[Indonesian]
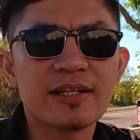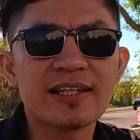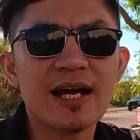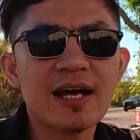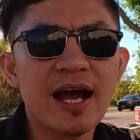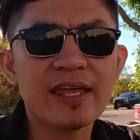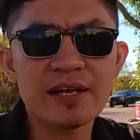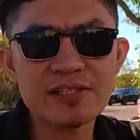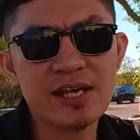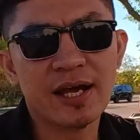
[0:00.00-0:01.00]
kita hanya
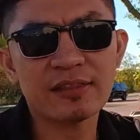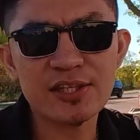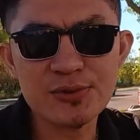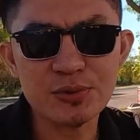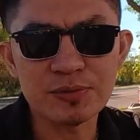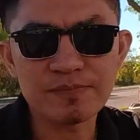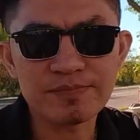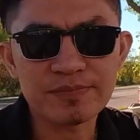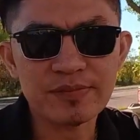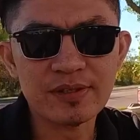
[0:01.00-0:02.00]
disediakan tisu
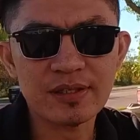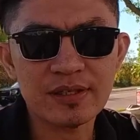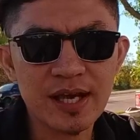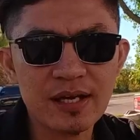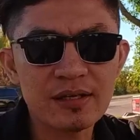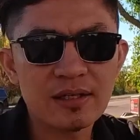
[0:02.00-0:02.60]
ya.